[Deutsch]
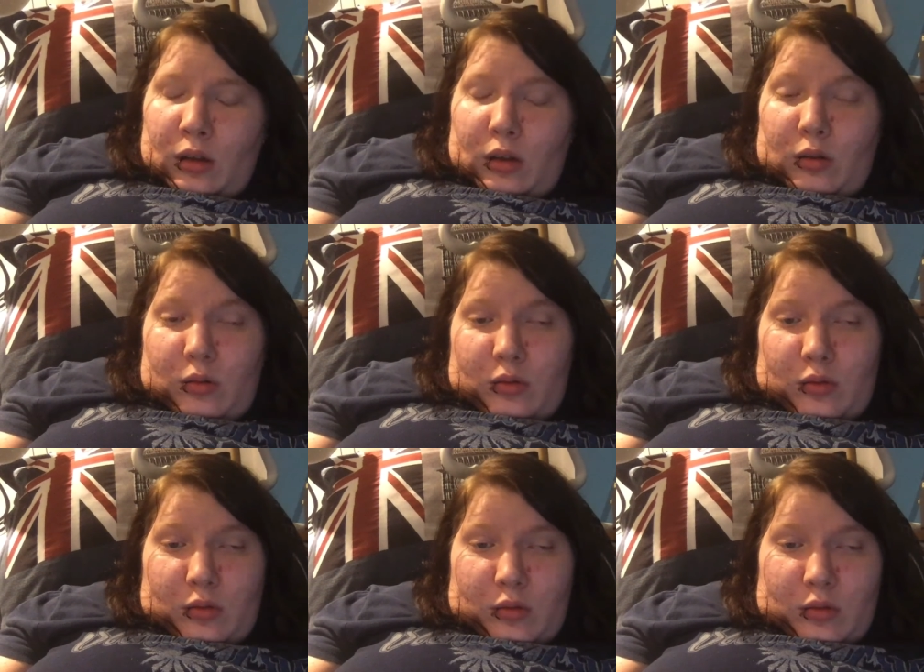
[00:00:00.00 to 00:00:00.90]

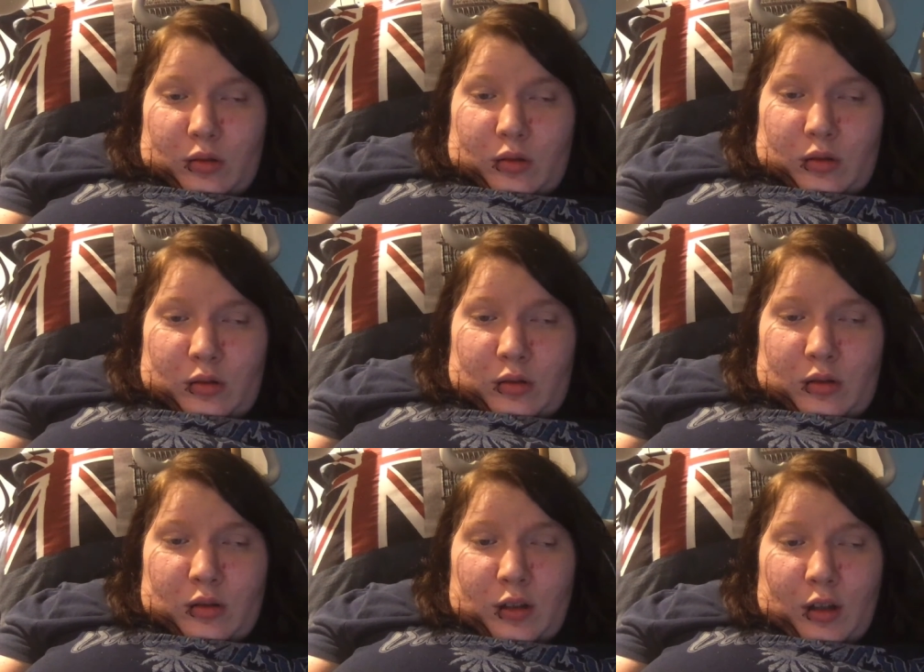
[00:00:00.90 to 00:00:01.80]
Und
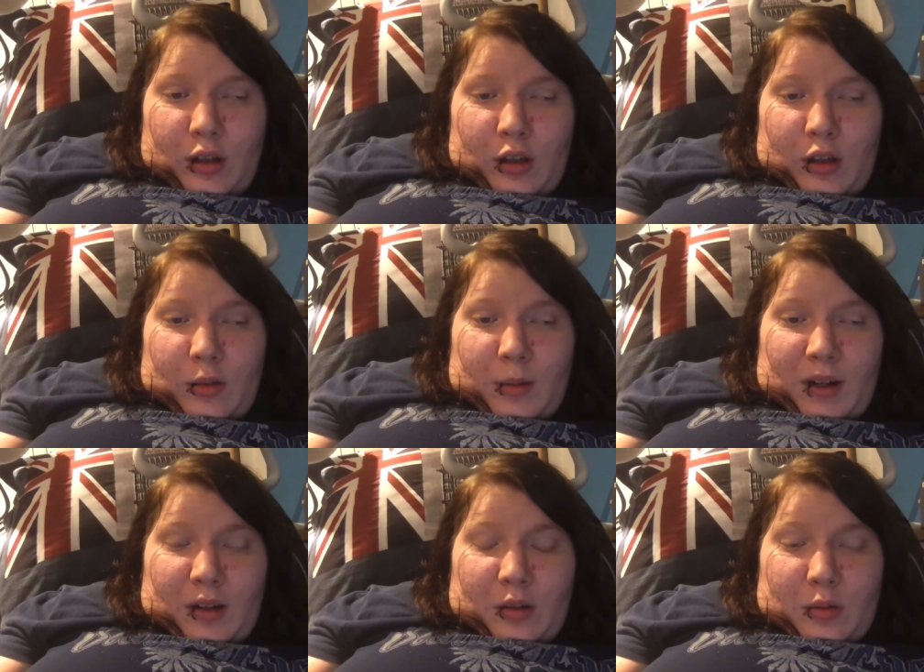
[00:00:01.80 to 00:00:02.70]
war
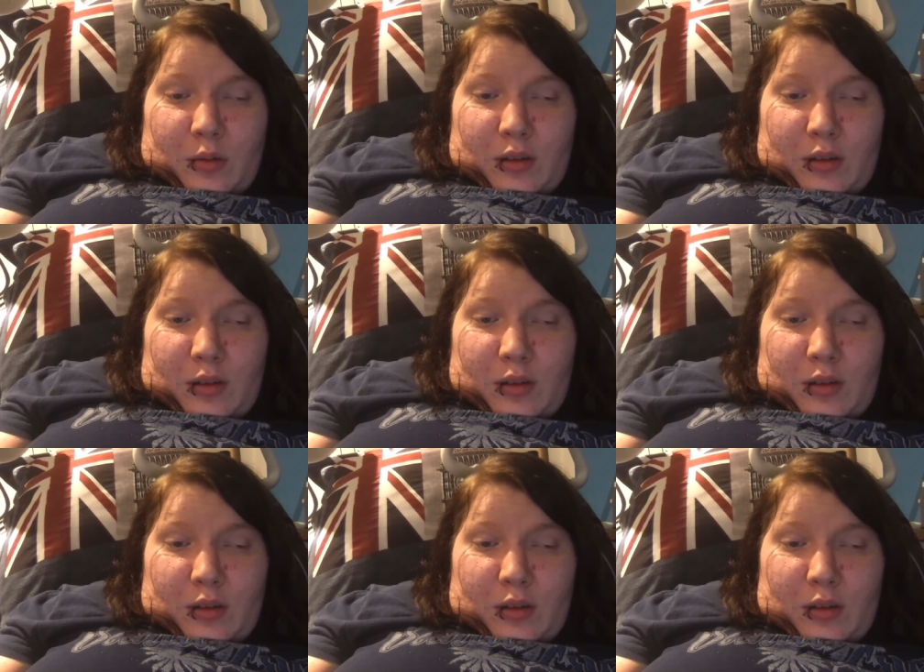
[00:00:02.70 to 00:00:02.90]
ganz gut,